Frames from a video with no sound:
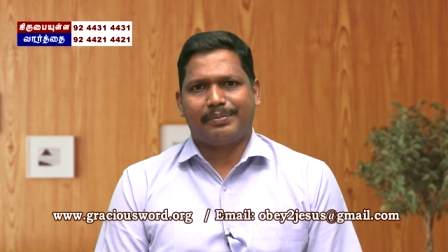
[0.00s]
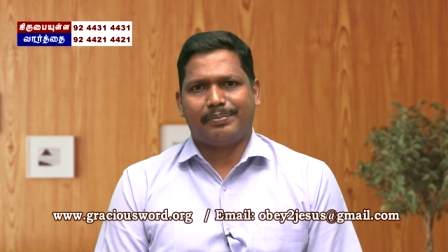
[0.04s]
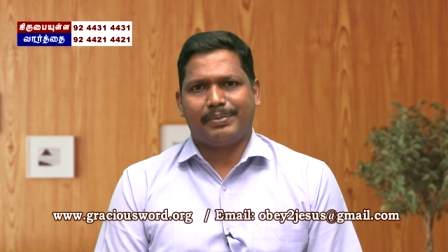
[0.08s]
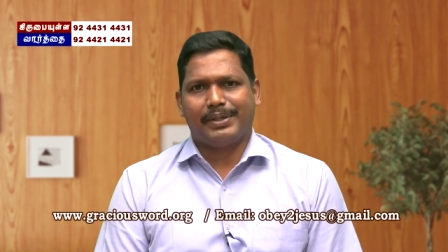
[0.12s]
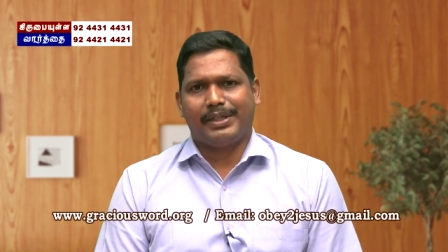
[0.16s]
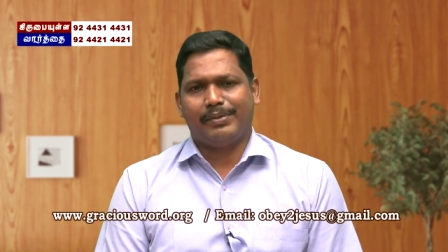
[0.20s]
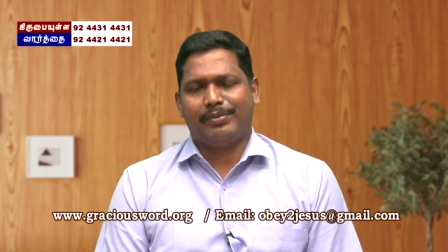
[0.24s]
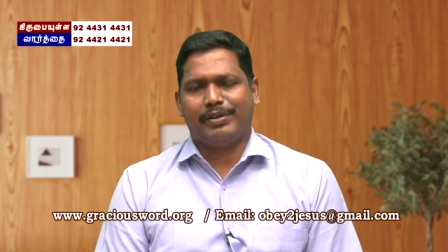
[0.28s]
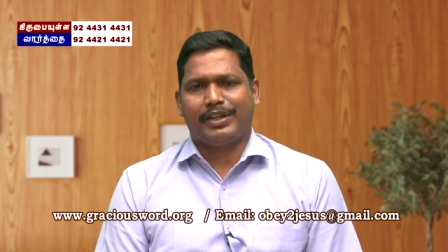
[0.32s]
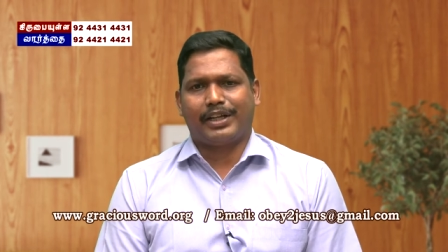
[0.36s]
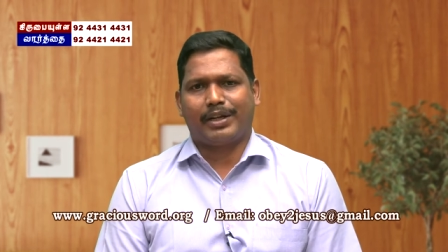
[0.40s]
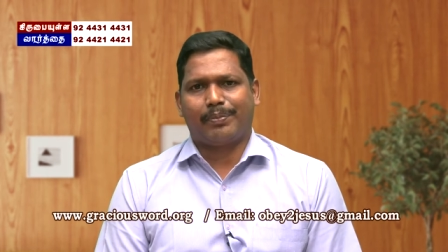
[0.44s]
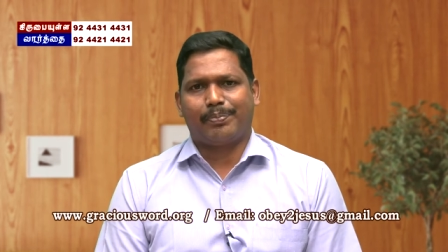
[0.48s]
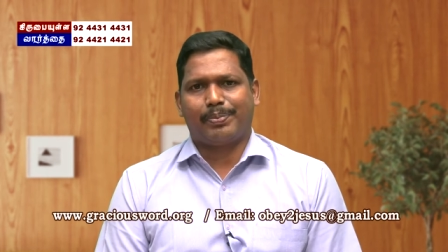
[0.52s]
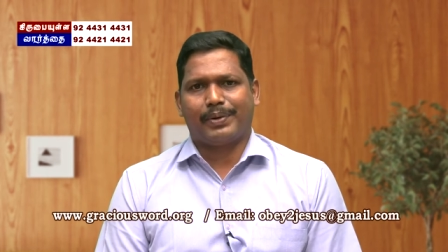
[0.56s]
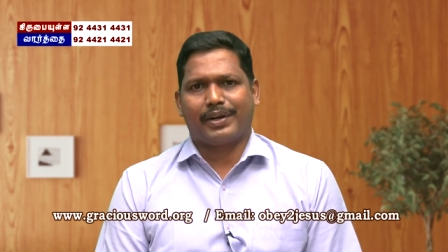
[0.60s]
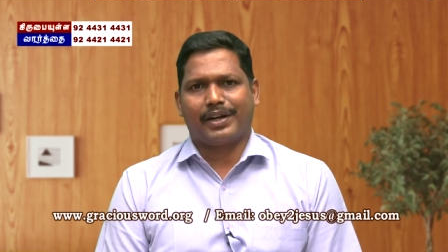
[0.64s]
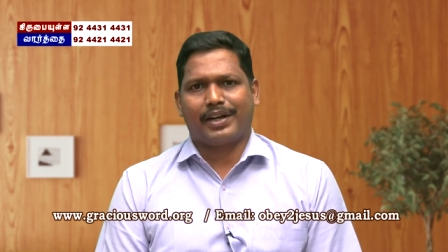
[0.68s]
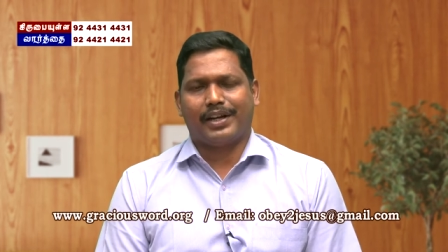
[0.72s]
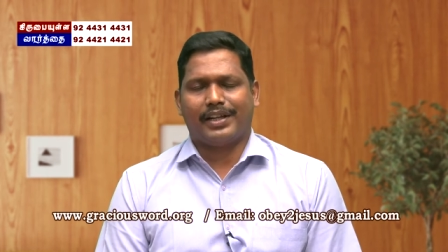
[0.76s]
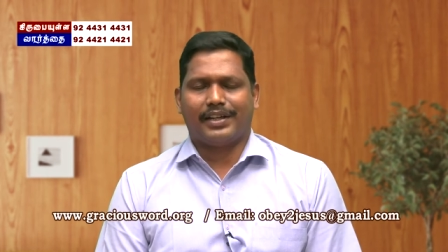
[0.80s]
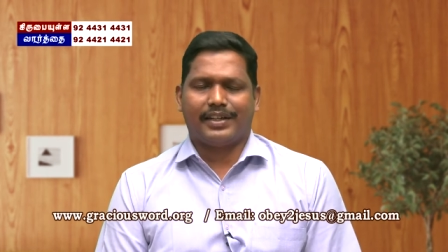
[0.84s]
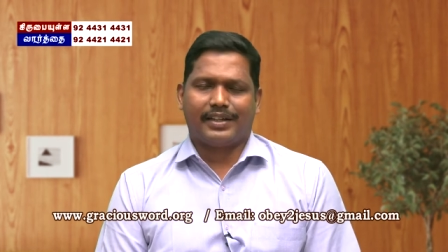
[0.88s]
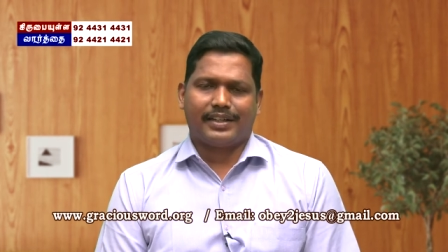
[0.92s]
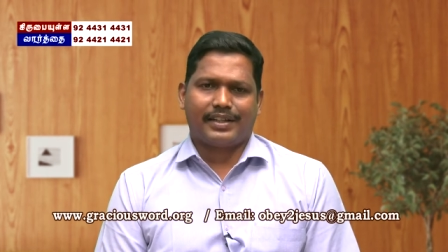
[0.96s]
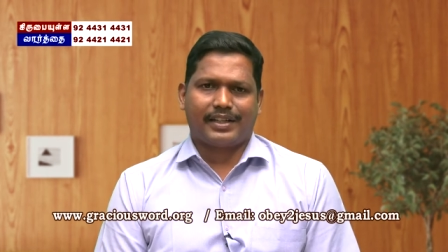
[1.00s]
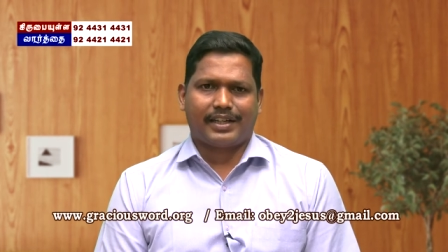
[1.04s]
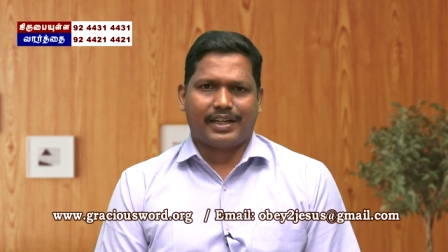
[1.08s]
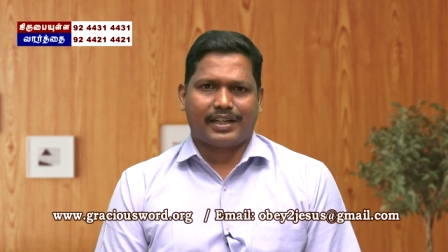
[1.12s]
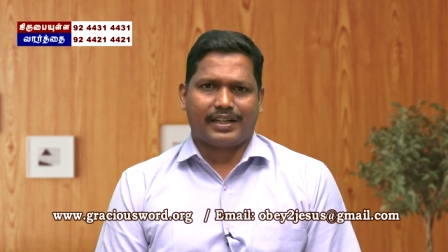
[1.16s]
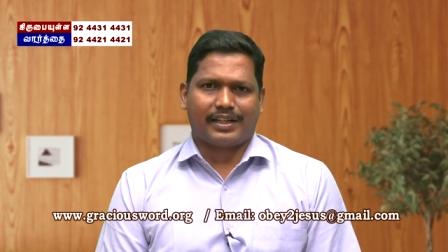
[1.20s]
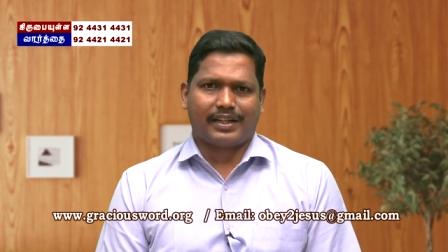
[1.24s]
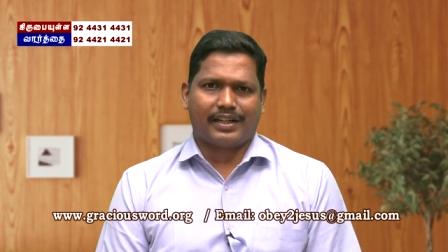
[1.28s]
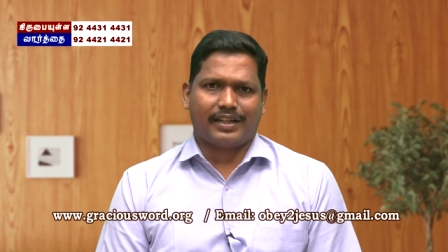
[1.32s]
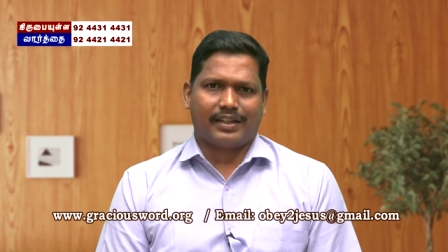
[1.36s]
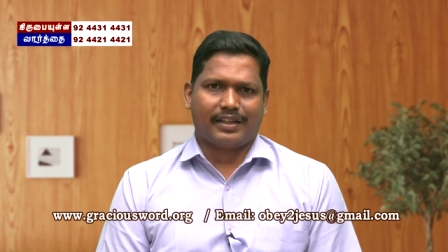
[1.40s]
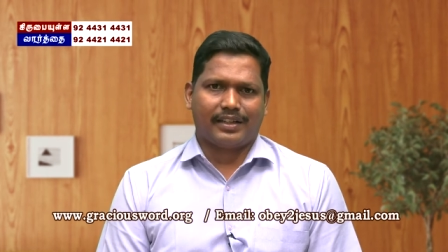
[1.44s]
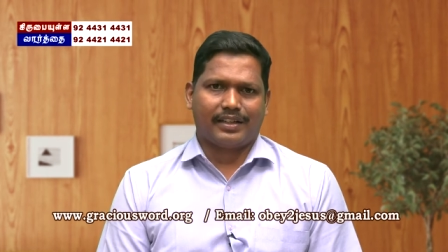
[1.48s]
பெரிய பெரிய கப்பல்களை
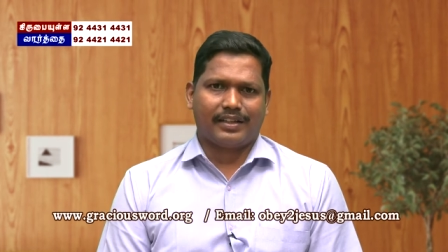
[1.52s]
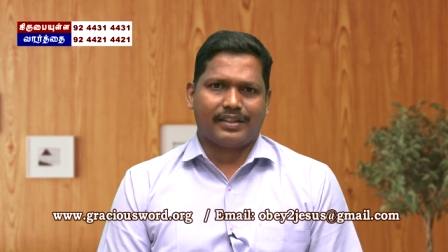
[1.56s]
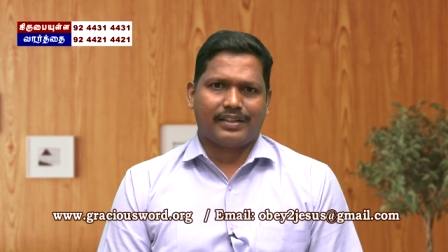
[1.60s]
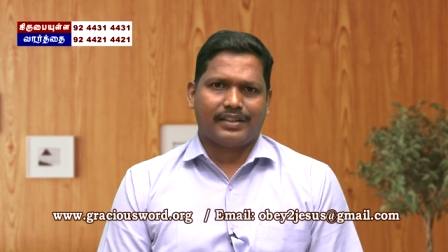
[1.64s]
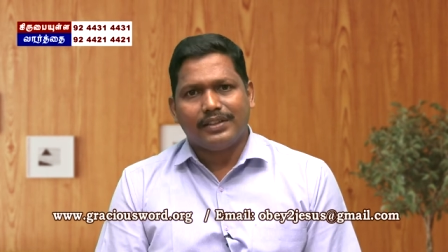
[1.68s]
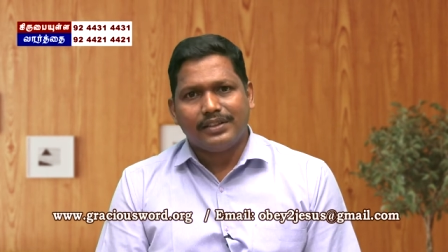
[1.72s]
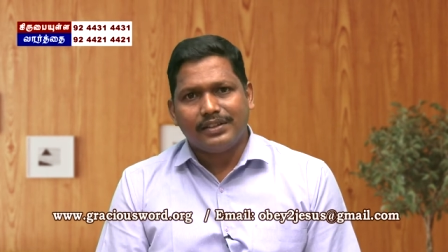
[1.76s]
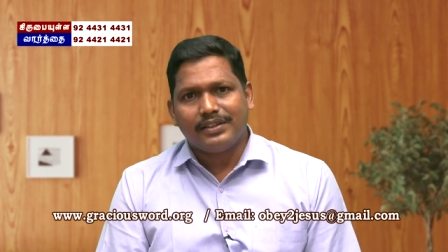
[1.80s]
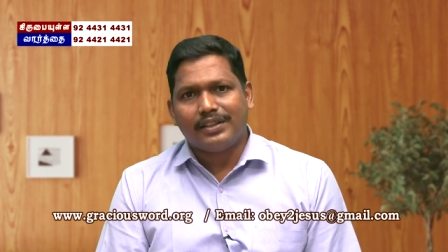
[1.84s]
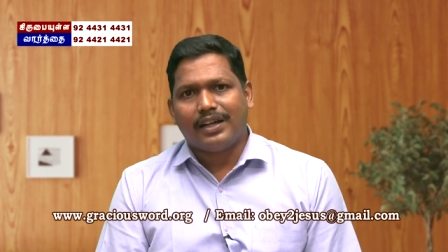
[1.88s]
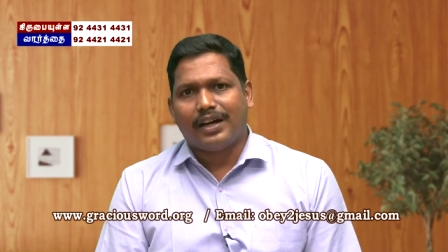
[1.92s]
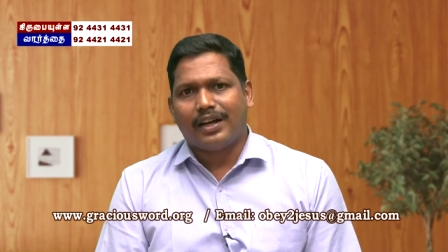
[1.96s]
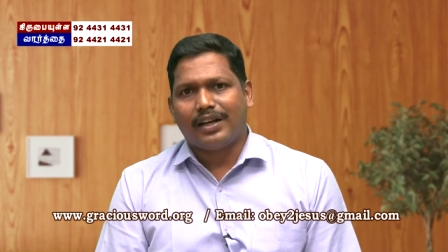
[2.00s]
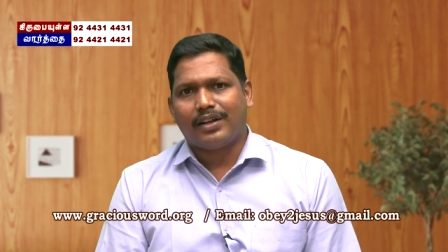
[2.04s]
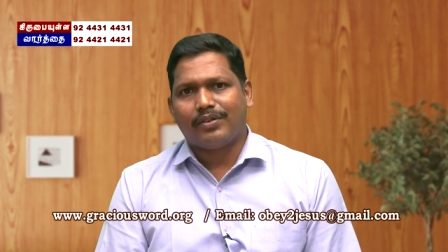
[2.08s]
கட்டுறாங்க இந்த